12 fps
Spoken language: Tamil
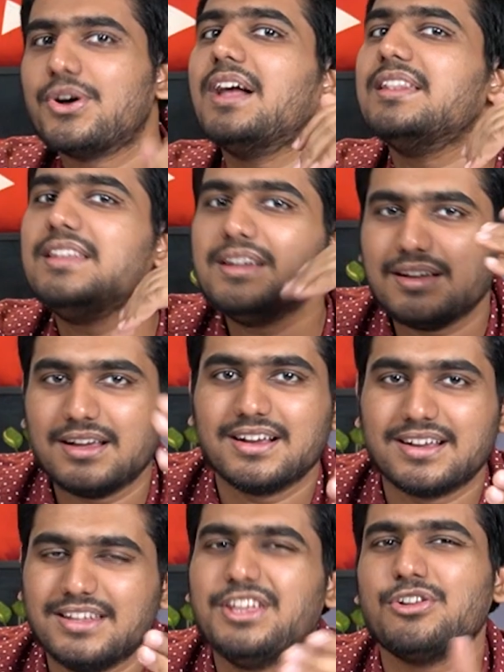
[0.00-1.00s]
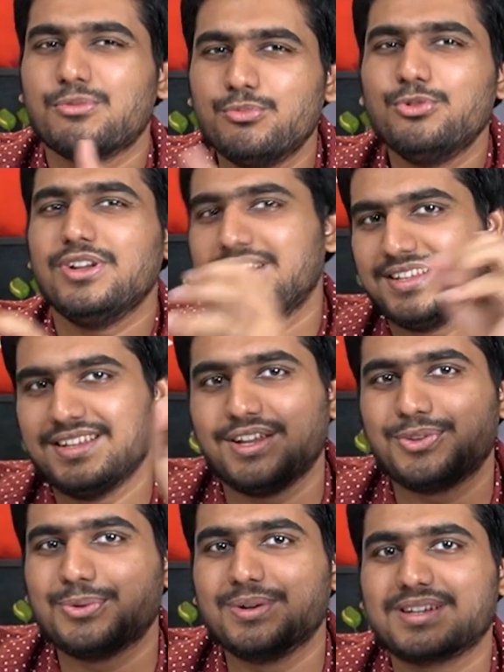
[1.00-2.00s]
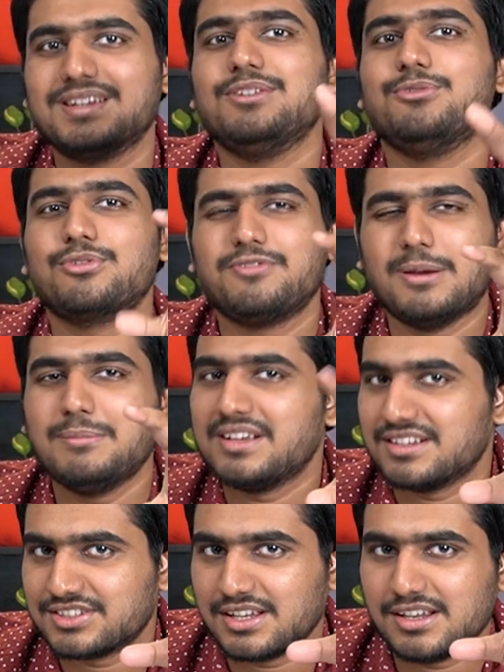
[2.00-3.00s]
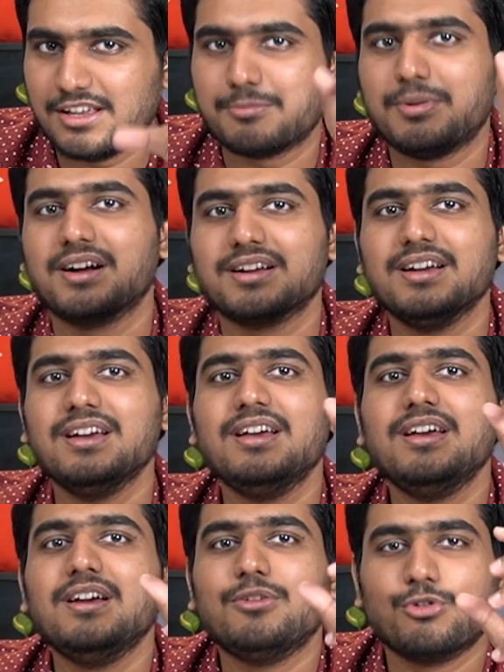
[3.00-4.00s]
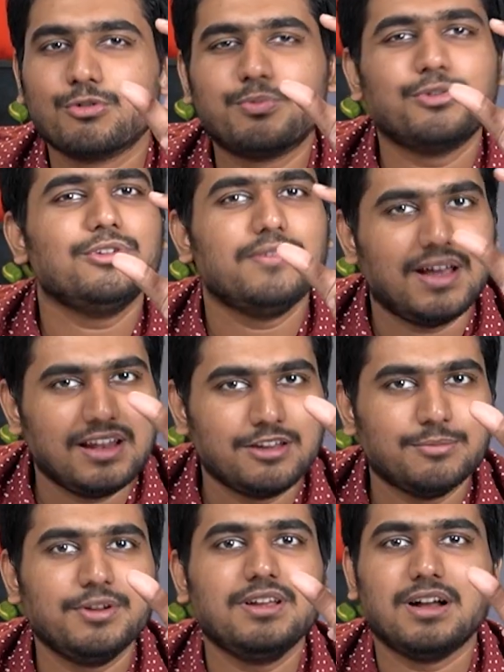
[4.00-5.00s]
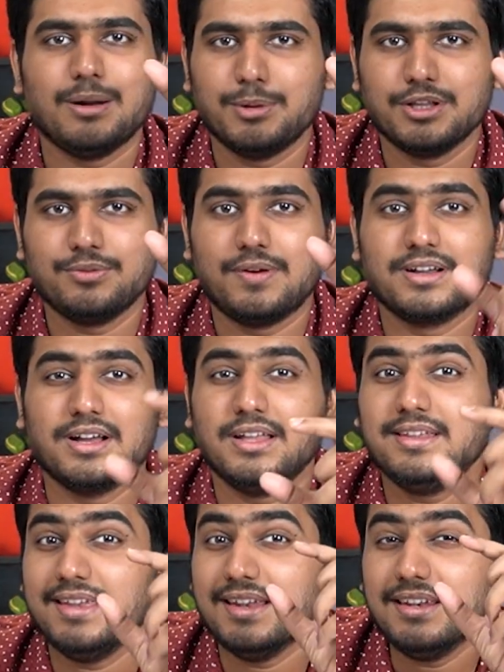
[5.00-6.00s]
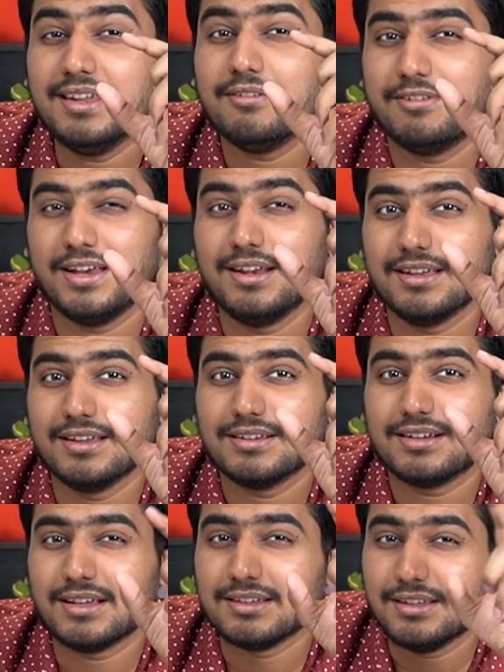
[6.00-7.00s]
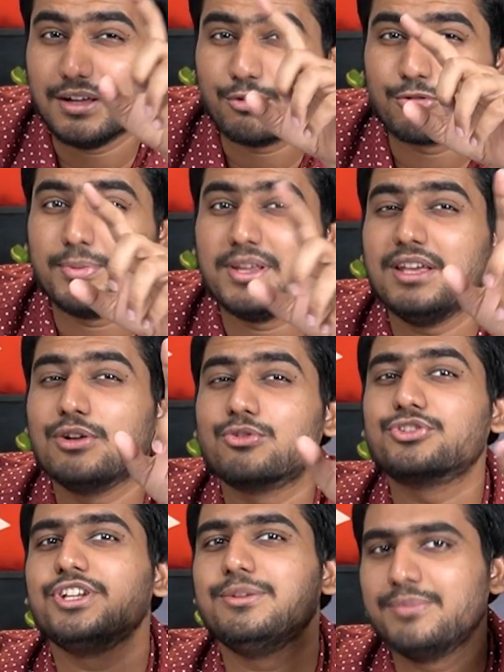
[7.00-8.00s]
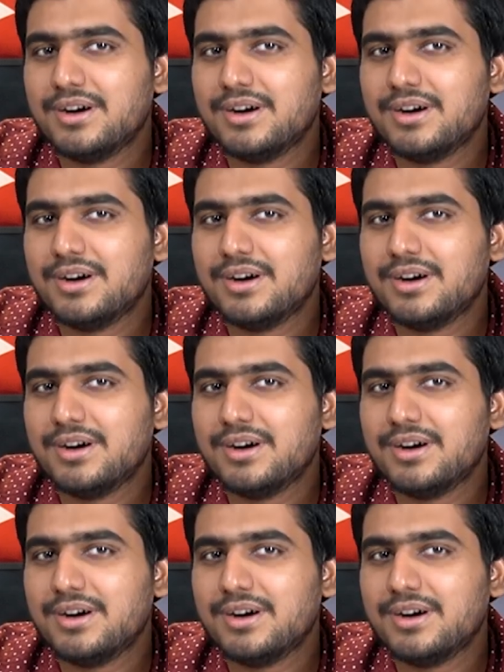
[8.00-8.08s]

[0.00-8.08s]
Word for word: ஸோ அந்த கதையோட மூல கதை நான் சொல்கிறேன் ஒரு ஃபேமிலி கஷ்டத்தில் இருப்பாங்க ஒரு பொண்ணு வேலைக்கு போய் காப்பாற்றுவாங்க அது என்ன வேலை அதுதான் ஒரு பெரிய கொஸ்டின்